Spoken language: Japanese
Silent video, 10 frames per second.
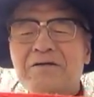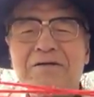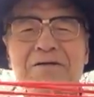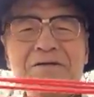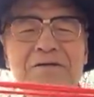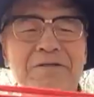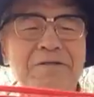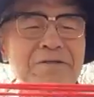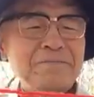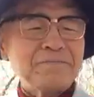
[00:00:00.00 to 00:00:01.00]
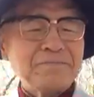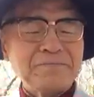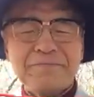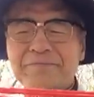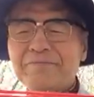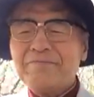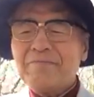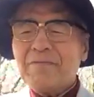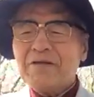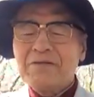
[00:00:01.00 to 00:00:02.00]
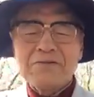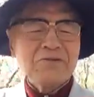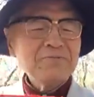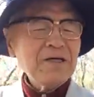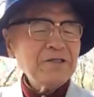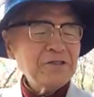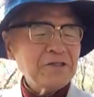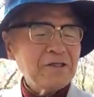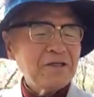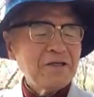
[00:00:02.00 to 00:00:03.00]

えー、つまり